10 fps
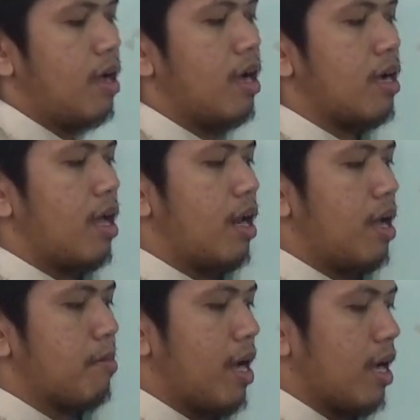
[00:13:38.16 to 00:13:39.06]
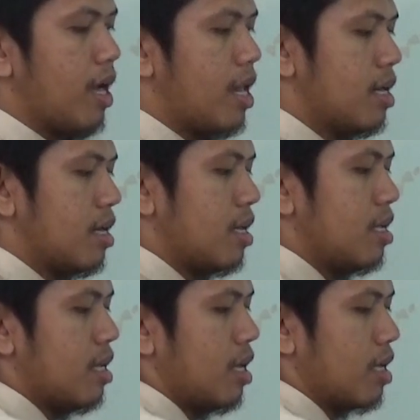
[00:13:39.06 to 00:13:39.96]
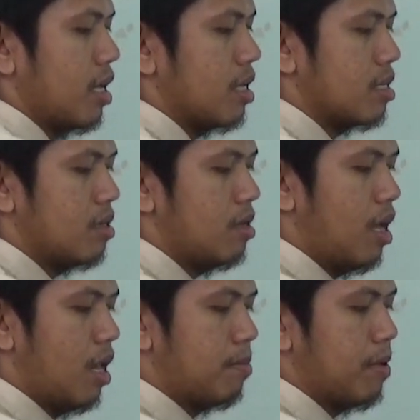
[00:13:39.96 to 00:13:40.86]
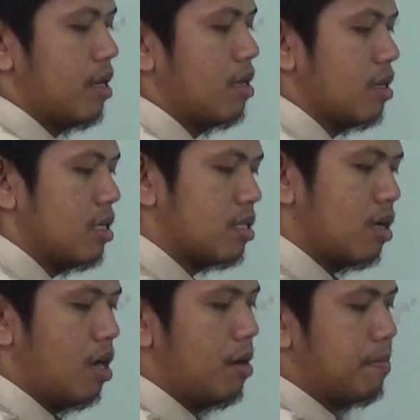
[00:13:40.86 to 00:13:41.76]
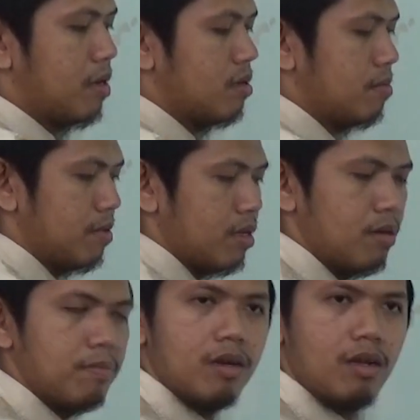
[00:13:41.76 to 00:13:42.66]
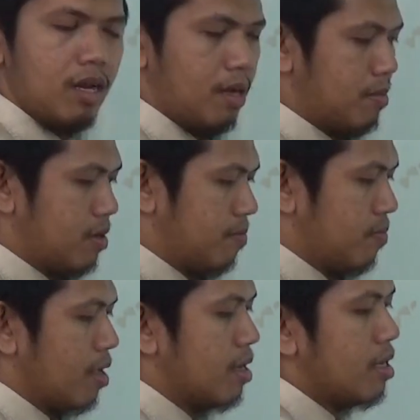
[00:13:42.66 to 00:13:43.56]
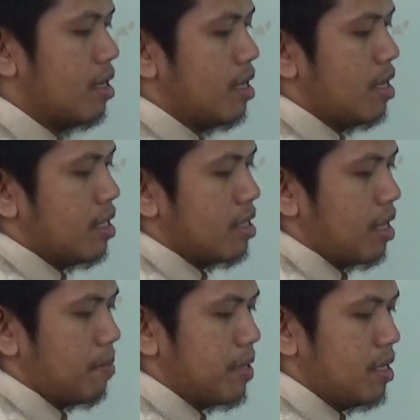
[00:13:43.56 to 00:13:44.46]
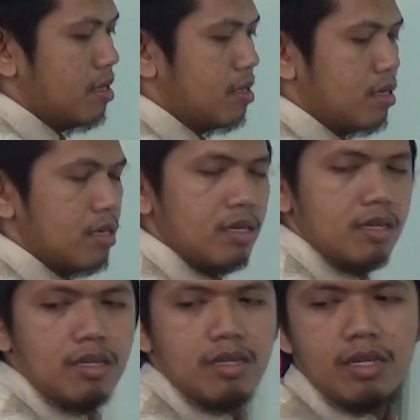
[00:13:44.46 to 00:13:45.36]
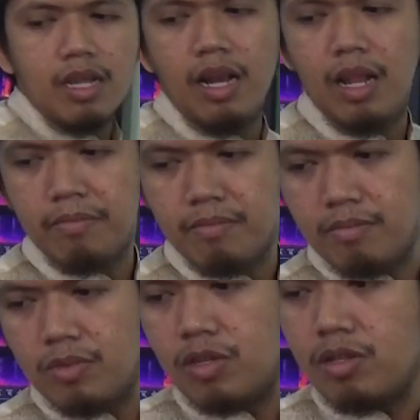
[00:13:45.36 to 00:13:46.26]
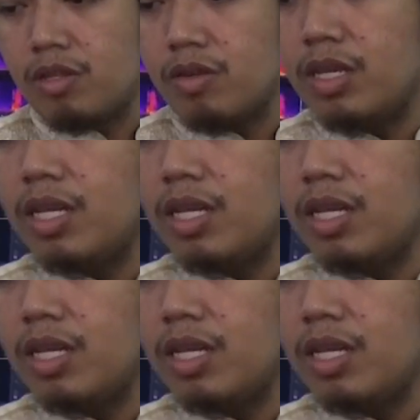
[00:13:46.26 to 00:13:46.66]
akala mangan ni eng engson al garobis opo piro piro tapi dalam contoh